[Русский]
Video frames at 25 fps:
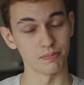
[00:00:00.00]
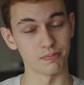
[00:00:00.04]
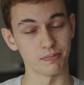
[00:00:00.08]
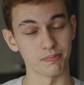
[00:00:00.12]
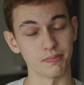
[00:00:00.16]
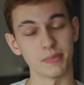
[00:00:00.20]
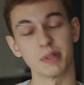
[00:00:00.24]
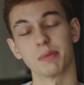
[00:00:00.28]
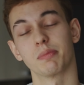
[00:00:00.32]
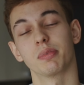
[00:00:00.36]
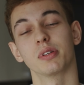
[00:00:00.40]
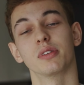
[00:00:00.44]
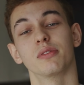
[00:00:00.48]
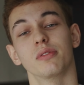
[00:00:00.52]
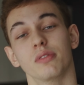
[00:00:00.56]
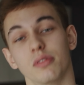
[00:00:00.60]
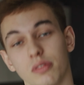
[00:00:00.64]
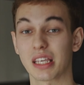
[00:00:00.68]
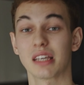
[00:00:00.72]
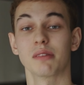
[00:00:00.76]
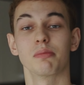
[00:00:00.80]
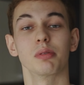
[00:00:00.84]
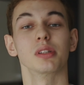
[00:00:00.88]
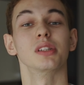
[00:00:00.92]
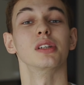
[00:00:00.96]
И, под,
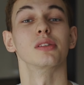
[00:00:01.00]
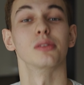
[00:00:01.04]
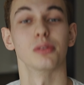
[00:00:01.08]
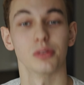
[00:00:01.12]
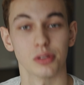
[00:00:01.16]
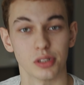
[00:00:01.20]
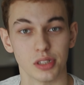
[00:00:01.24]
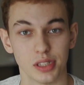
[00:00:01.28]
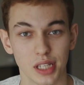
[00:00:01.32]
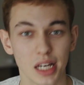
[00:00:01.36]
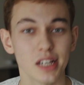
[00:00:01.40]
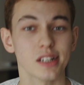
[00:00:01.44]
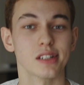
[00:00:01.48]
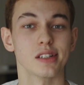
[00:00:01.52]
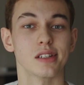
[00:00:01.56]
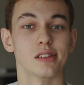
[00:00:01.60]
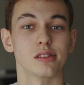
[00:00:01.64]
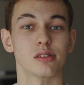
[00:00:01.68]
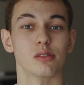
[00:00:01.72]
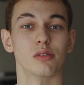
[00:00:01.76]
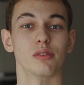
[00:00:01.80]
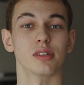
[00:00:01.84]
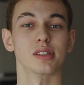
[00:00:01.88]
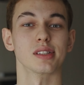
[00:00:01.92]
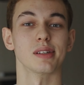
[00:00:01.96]
и подытожу, даже
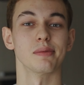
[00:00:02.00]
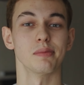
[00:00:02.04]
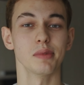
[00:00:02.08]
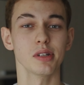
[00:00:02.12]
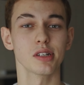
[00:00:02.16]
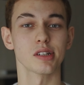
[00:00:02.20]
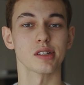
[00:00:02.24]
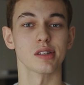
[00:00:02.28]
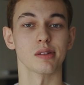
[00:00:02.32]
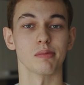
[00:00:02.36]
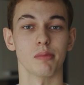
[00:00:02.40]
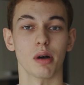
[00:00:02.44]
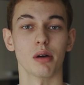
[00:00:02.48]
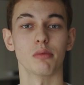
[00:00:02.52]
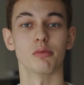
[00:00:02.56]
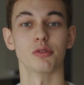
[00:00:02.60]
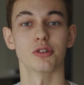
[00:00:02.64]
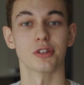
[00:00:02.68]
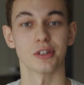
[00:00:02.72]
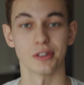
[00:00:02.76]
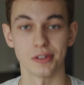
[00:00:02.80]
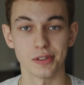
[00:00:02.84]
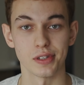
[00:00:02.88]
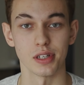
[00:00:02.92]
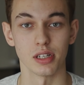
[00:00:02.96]
если у вас обычный
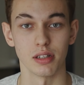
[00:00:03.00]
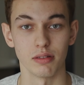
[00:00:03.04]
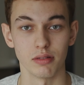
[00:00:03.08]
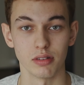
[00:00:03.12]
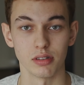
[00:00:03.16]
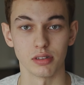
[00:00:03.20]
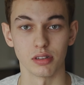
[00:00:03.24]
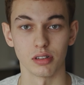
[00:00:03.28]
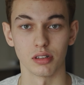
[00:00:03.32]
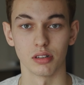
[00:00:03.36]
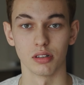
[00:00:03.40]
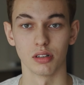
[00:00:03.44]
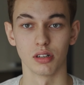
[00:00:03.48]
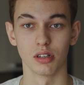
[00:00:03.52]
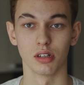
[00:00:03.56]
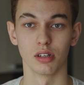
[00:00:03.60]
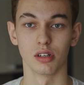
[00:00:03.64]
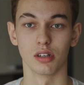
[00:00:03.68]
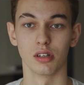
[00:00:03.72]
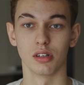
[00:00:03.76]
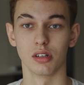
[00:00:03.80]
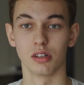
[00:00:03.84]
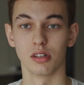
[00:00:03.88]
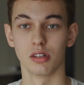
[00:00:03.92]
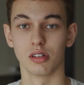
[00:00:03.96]
бабушкин телевизор.
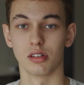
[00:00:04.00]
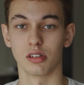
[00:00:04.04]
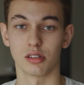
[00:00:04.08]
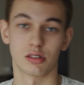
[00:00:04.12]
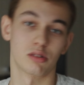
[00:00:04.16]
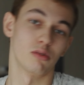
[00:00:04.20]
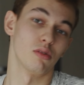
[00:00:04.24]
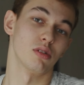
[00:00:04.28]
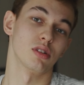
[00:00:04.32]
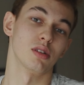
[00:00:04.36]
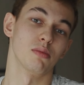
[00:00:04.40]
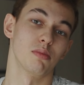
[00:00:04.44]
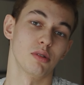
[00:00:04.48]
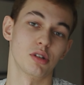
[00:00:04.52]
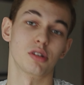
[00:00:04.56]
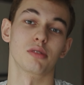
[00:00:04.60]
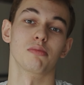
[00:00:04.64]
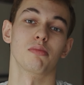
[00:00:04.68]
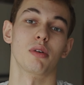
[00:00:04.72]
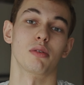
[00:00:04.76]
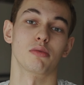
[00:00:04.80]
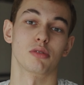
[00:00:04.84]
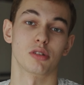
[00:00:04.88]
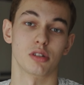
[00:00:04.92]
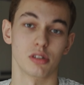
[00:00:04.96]
Если у вас обычный
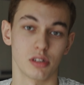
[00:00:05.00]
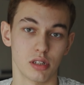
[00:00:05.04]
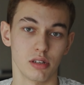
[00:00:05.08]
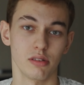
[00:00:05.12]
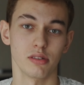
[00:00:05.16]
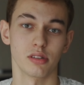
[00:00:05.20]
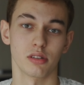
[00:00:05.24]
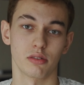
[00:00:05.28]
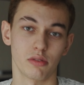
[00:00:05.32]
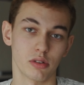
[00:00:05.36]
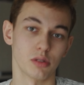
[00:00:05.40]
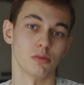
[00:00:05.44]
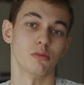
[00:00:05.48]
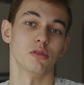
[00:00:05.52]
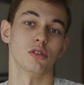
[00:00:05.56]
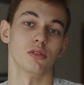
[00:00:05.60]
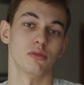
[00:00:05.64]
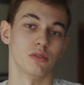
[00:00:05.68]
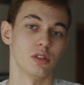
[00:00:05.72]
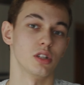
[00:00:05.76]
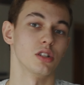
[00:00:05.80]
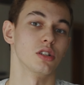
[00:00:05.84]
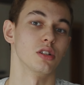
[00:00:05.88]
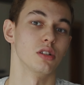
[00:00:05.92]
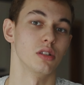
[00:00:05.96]
бабушкин телевизор, возможно,
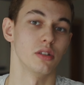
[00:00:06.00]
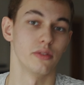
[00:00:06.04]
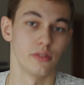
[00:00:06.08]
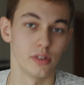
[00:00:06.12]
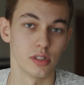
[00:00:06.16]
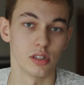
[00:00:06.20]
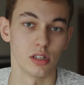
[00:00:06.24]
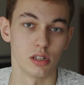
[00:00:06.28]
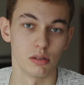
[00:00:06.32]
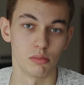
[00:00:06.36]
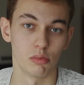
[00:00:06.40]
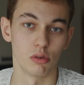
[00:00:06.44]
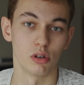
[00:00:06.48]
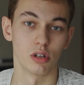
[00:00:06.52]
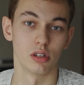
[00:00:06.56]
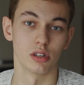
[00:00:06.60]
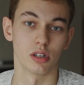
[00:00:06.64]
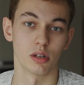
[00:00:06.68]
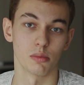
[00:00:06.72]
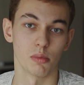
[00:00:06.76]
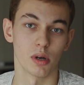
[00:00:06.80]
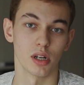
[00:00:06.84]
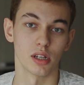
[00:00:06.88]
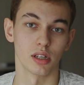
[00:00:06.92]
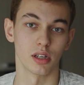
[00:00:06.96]
вы даже не видели более
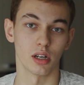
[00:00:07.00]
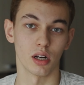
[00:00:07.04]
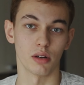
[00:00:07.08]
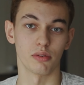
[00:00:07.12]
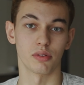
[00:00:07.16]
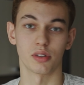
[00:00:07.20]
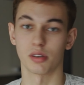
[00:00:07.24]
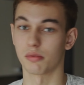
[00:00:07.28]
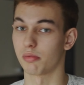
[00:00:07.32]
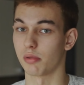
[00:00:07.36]
нормальной графики,